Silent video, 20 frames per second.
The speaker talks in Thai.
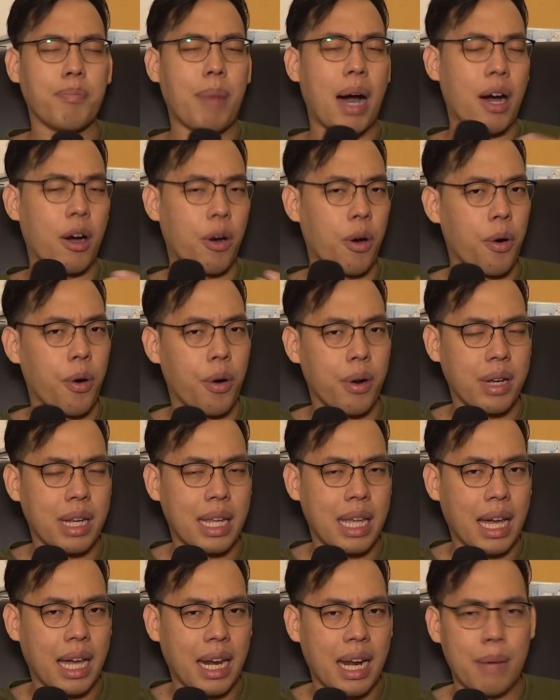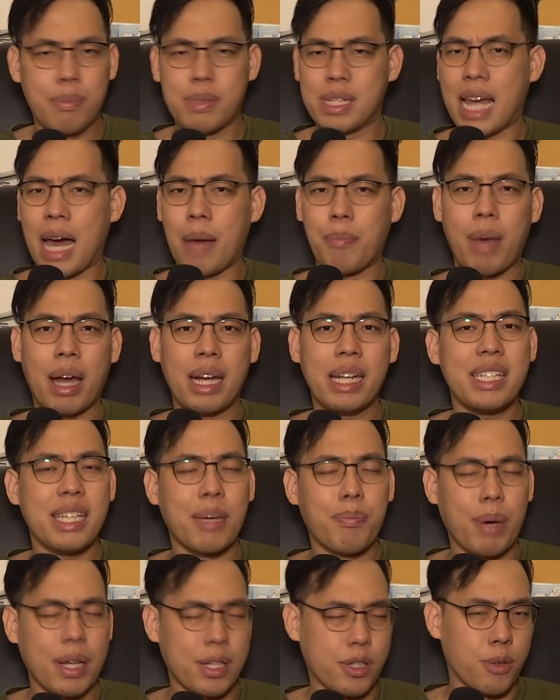บางคนเนี่ยครับสามารถที่
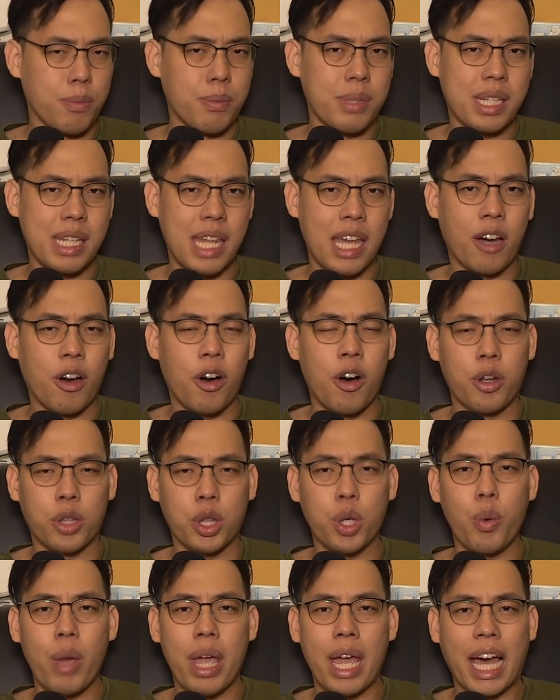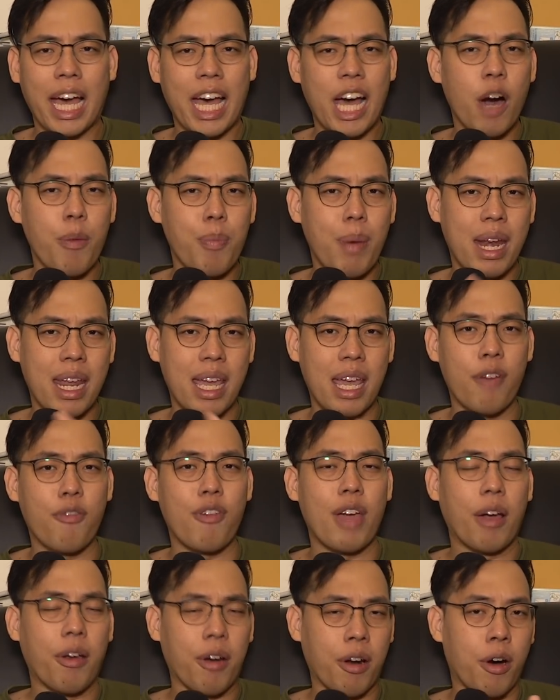จะผสมเสียงของตัวเองเข้าไปในเอฟ
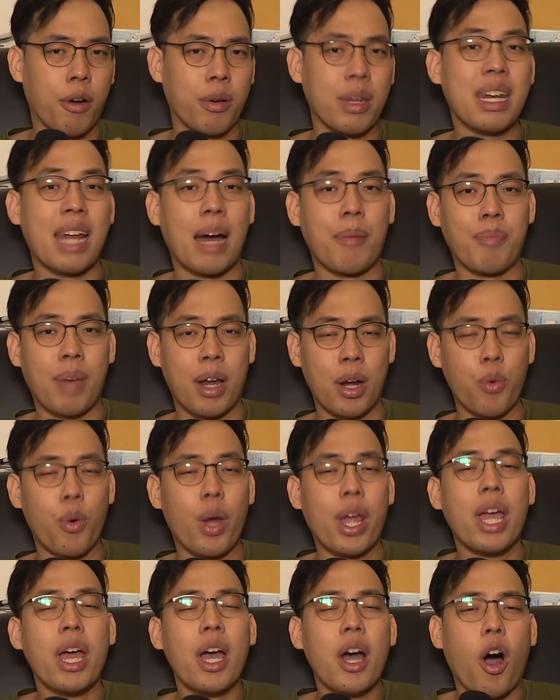เฟกต์ร้องที่นำมาด้วย